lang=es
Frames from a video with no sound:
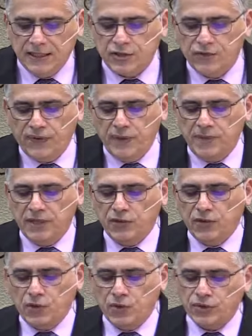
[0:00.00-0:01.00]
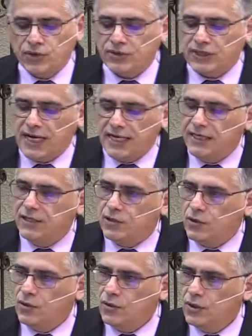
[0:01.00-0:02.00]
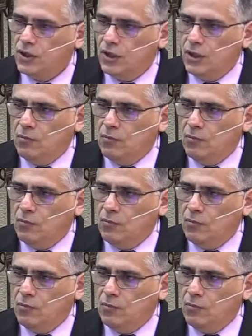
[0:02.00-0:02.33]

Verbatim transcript: Y el sufrimiento injusto traído